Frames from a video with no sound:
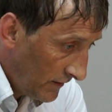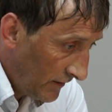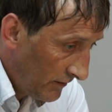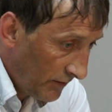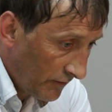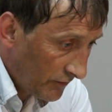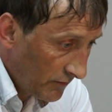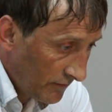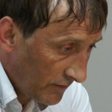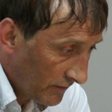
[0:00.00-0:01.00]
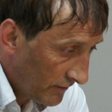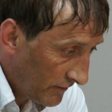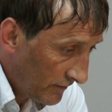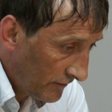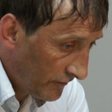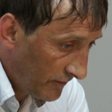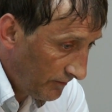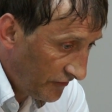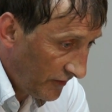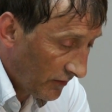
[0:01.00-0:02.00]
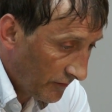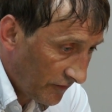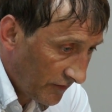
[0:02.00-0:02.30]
Jest mi po prostu, no co, no przykro mi,